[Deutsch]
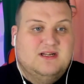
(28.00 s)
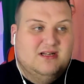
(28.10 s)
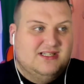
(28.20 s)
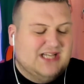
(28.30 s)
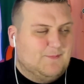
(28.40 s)

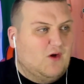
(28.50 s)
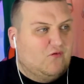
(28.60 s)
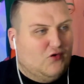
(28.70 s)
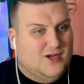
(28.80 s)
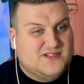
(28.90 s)
Ich habe noch
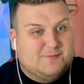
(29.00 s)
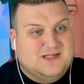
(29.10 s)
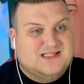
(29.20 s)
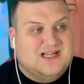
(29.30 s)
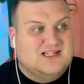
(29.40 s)
vor dem Spiel
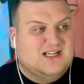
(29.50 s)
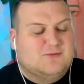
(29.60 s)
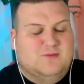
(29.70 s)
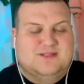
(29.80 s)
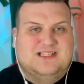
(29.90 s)
gesagt, ich habe
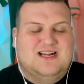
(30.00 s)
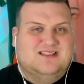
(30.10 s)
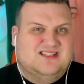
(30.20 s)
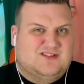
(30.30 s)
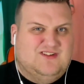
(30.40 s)
so ein bisschen Angst,
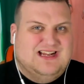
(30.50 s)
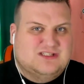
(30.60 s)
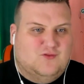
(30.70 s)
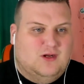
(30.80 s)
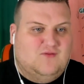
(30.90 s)
dass es wieder
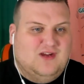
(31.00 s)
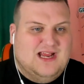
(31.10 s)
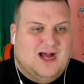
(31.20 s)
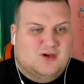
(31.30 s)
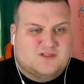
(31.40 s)
so wird wie
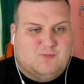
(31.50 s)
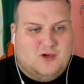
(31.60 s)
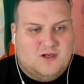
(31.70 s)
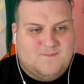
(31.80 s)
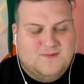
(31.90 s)
gegen
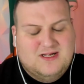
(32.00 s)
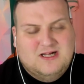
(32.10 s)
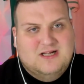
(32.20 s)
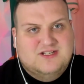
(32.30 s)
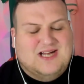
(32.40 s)
Augsburg.
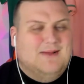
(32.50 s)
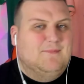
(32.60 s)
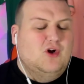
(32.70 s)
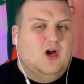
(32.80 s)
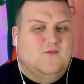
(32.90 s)

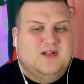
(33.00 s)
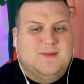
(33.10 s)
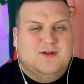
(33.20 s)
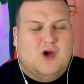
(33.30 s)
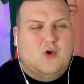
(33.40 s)
Scheinbar kommen wir
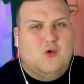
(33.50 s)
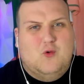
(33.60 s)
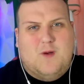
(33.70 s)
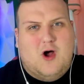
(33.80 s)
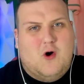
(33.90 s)
damit auch
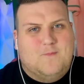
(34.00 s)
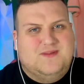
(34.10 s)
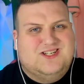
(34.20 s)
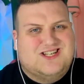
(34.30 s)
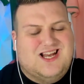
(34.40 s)
überhaupt
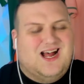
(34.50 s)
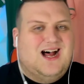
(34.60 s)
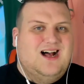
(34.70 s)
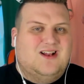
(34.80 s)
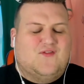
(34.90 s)
nicht
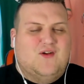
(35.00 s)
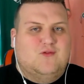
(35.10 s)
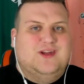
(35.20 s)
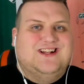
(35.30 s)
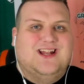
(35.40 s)
klar, als
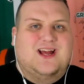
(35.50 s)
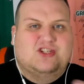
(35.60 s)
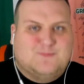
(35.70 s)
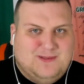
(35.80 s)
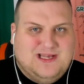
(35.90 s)
Favorit in ein
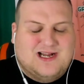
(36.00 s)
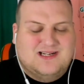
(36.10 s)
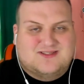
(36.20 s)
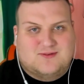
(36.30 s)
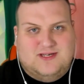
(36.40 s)
Spiel
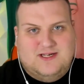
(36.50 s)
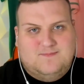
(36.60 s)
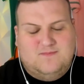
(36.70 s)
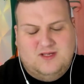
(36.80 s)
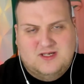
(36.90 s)
reinzugehen.